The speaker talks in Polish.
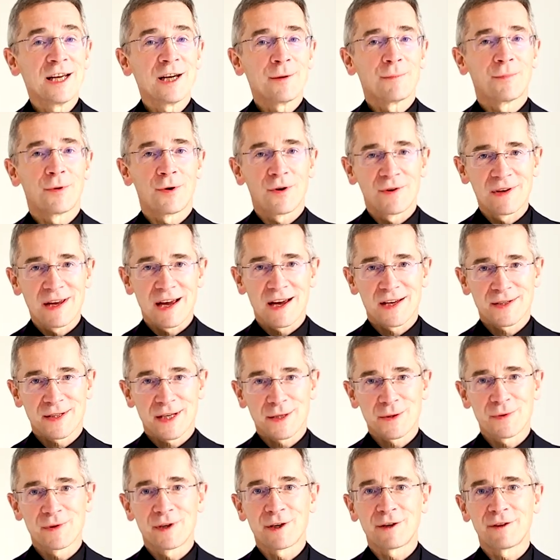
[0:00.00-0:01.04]
bo ja
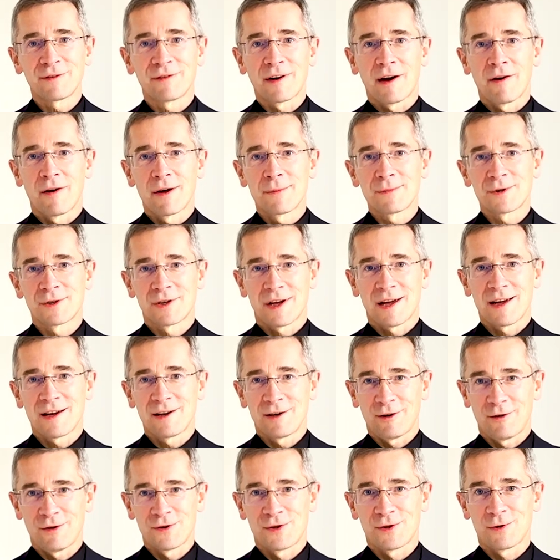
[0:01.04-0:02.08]
zasugerowałem, że
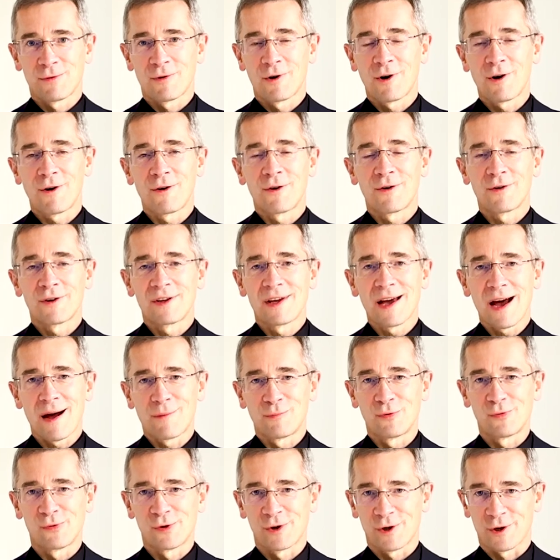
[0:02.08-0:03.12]
chodziło o
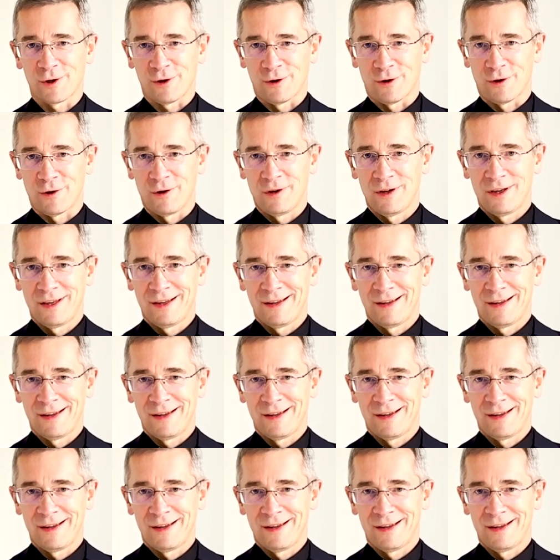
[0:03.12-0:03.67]
jabłko.